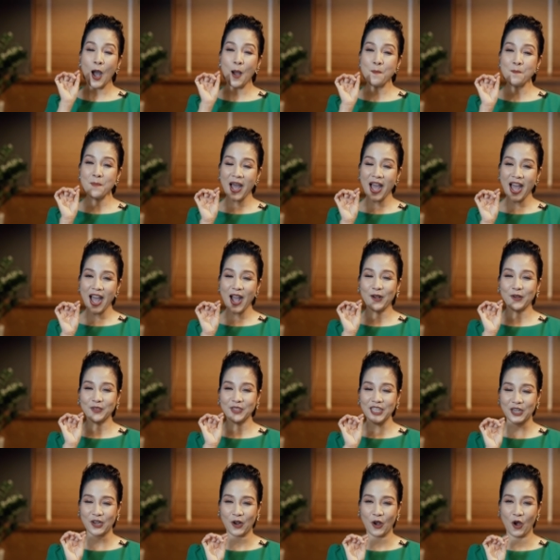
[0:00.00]
âm a có
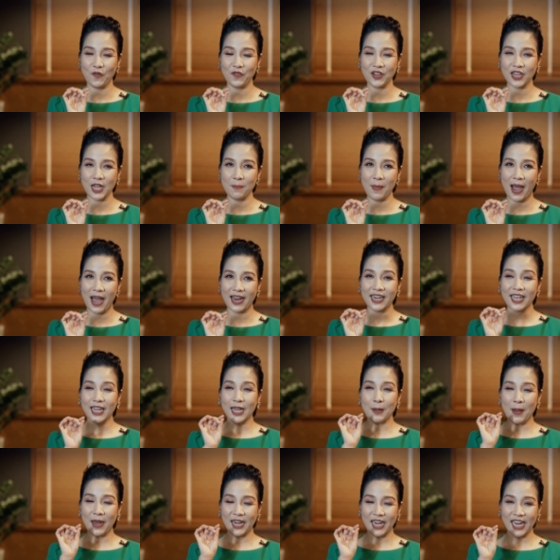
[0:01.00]
thể khó với các bạn
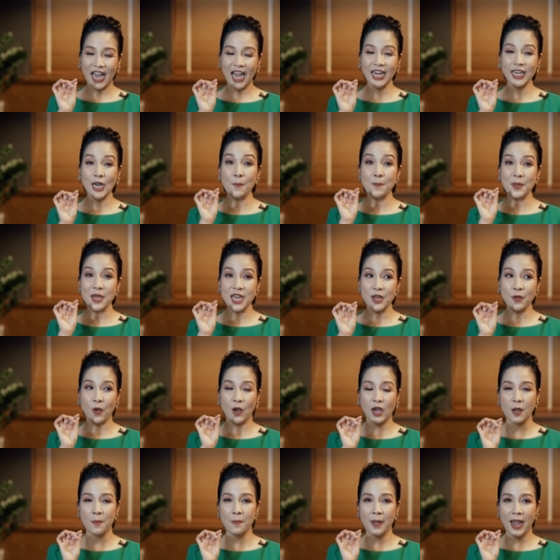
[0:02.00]
các bạn hãy hát âm y
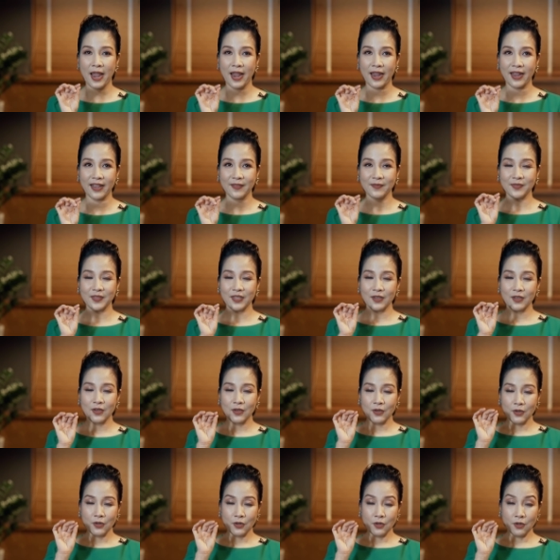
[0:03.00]
hoặc âm e
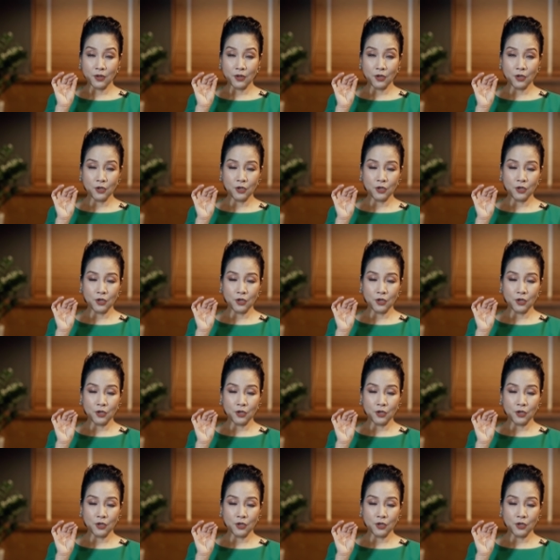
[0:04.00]
y,